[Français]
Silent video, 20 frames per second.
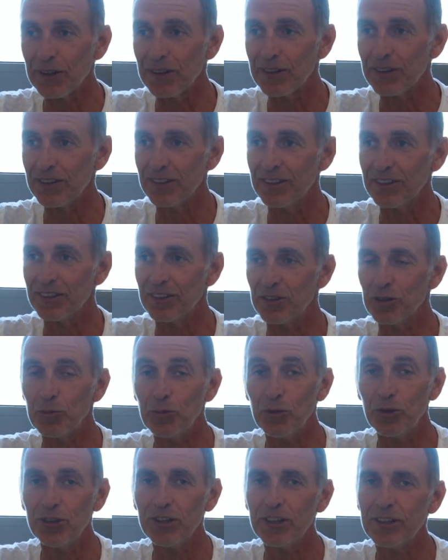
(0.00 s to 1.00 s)
le
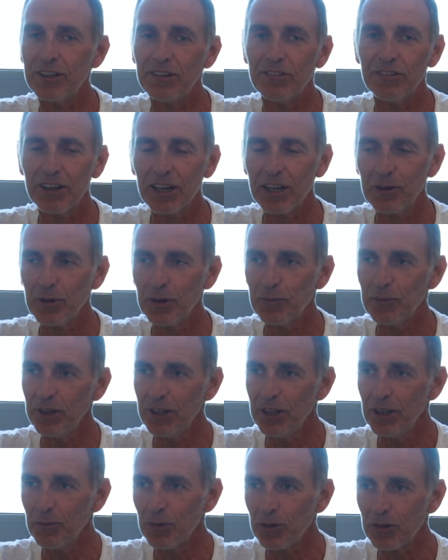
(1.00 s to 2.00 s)
budget était vraiment
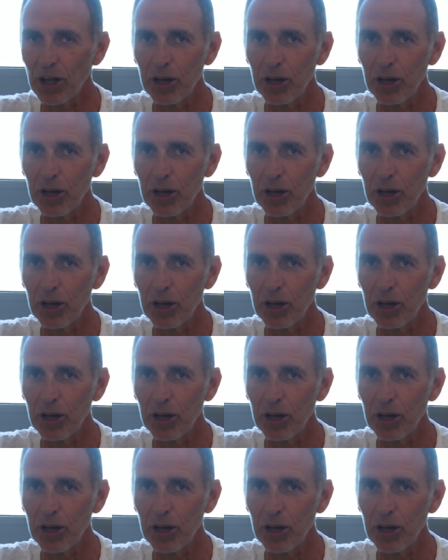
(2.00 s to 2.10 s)
minime,